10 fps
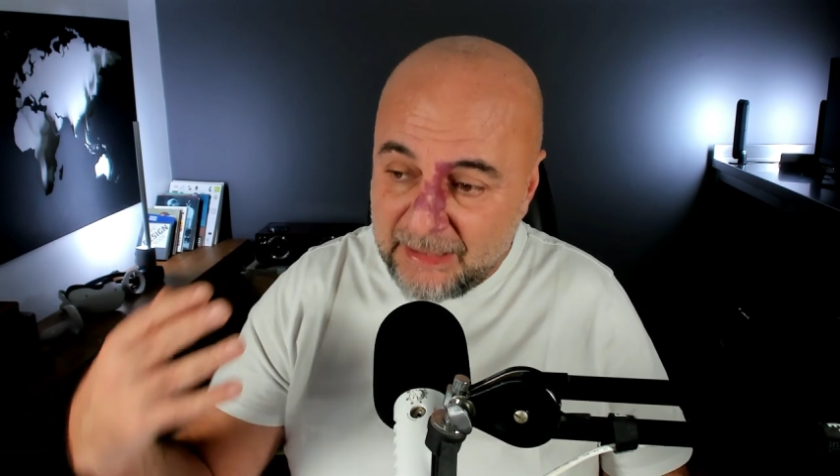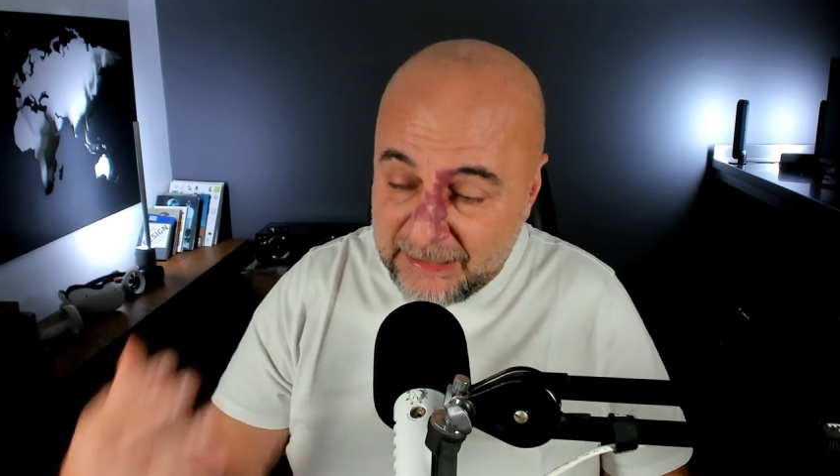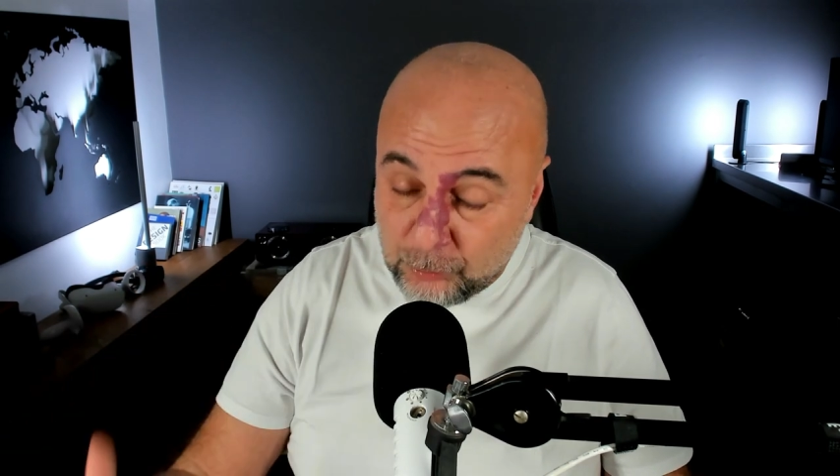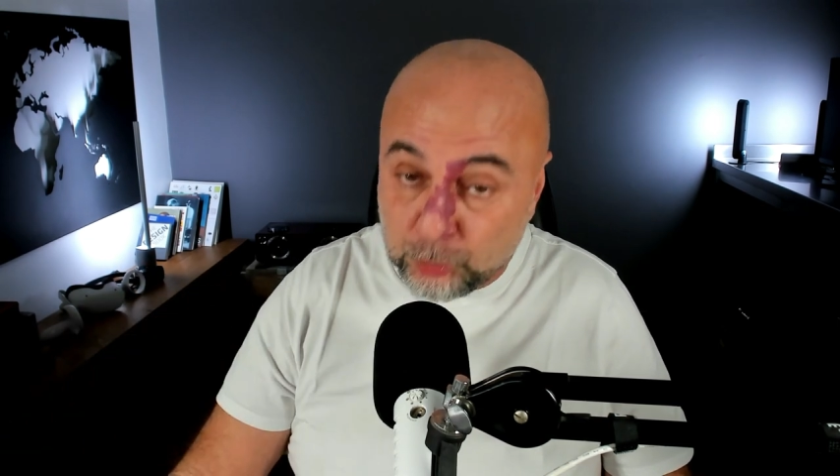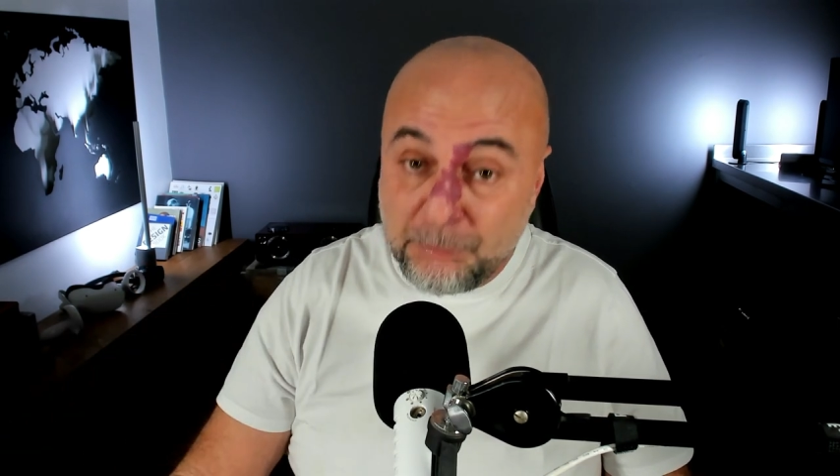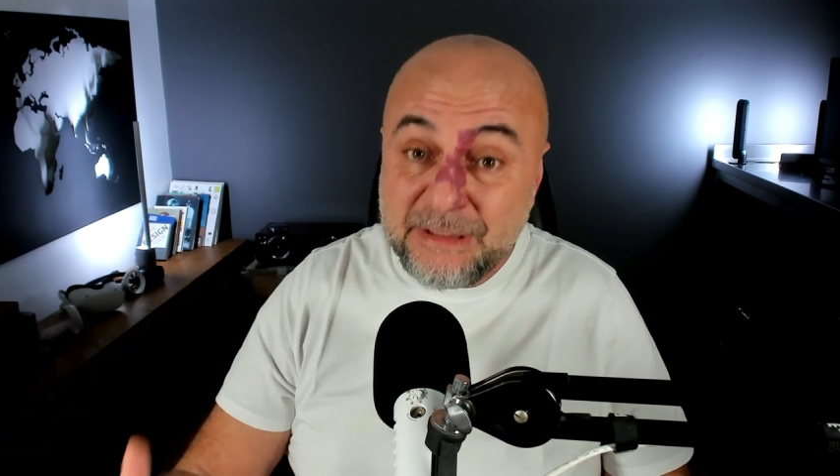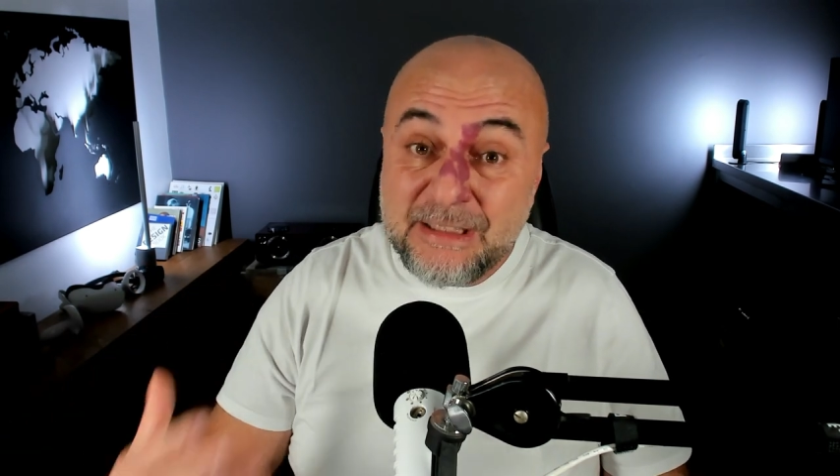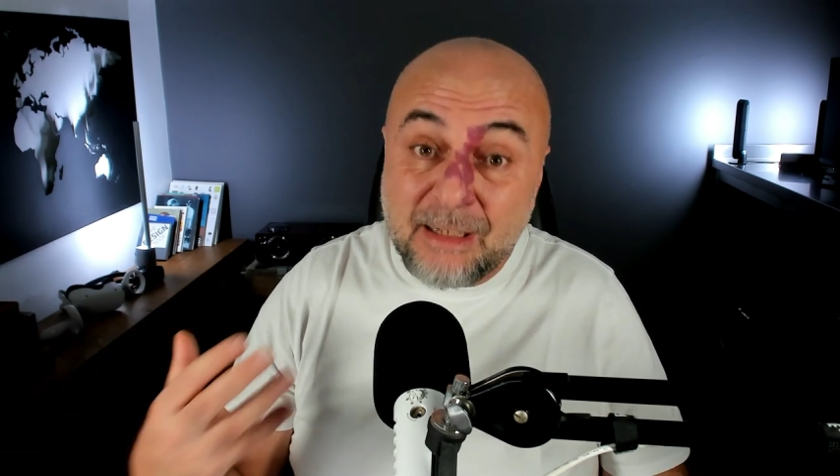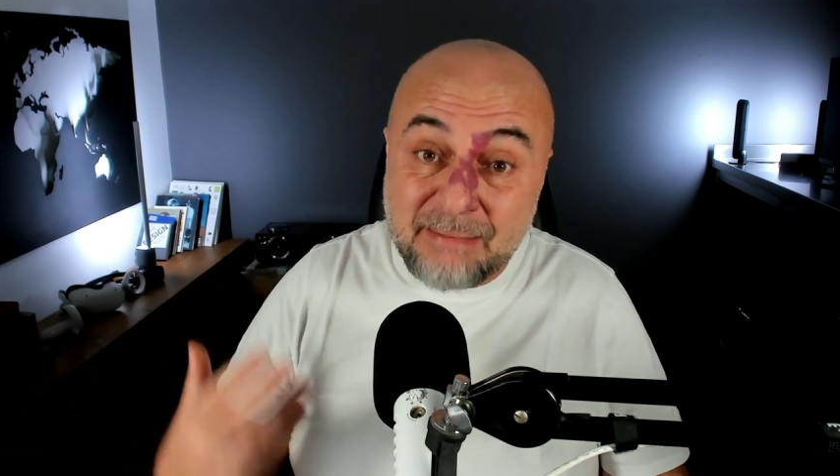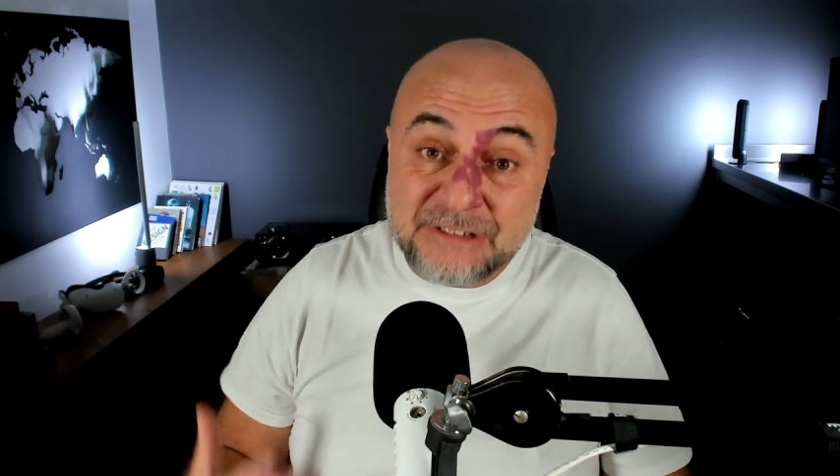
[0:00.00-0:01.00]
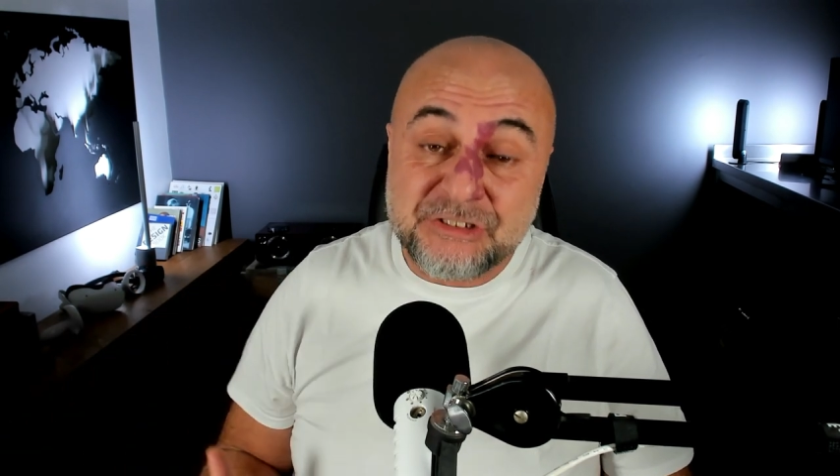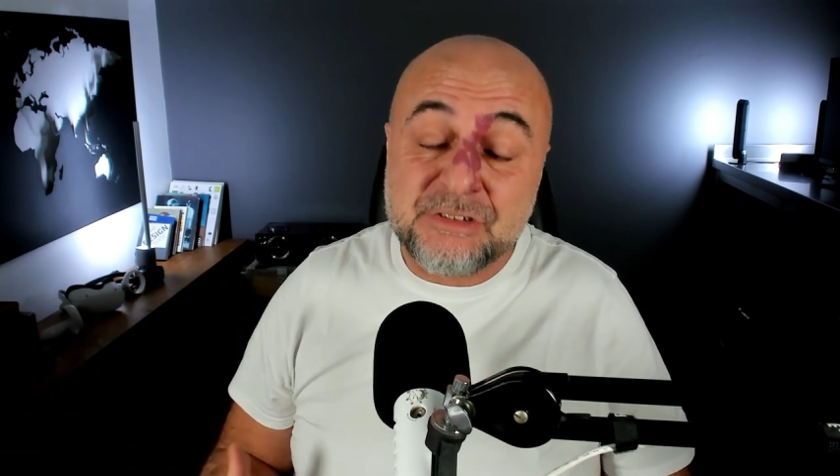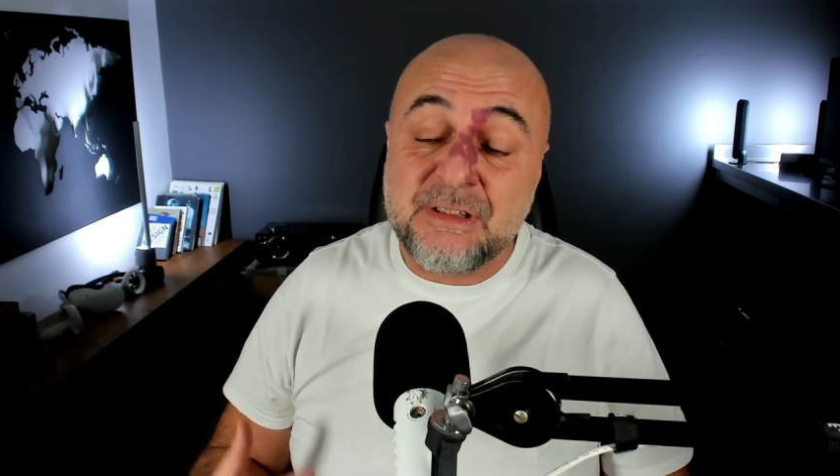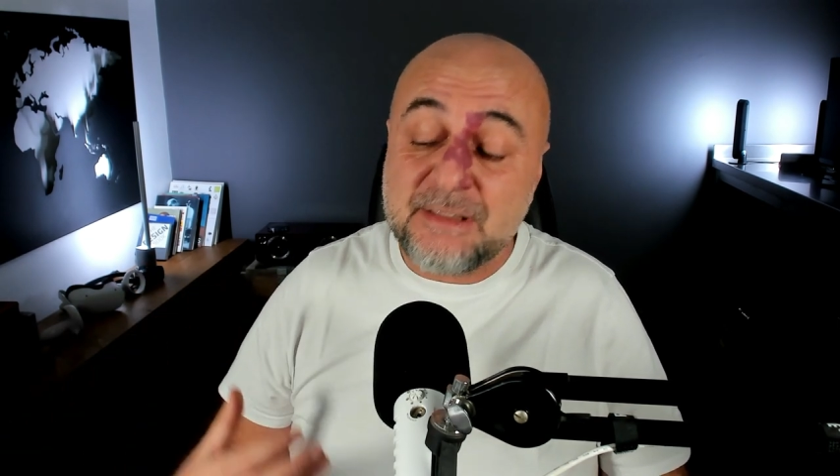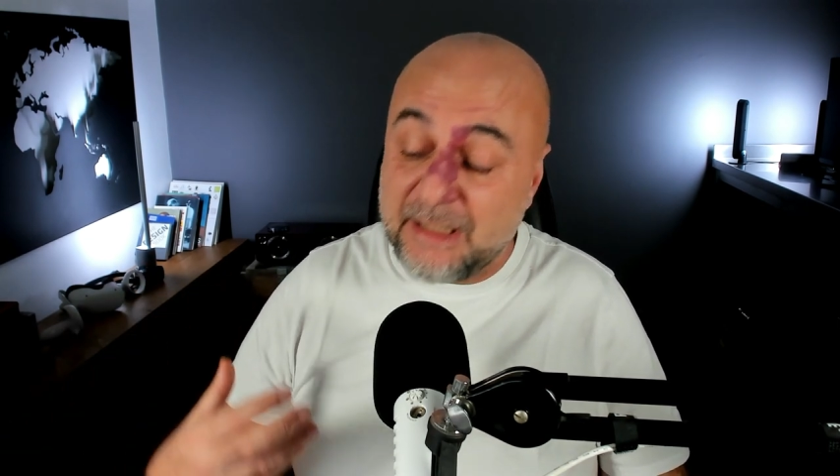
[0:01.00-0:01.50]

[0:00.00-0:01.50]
ekonominin yavaşladığına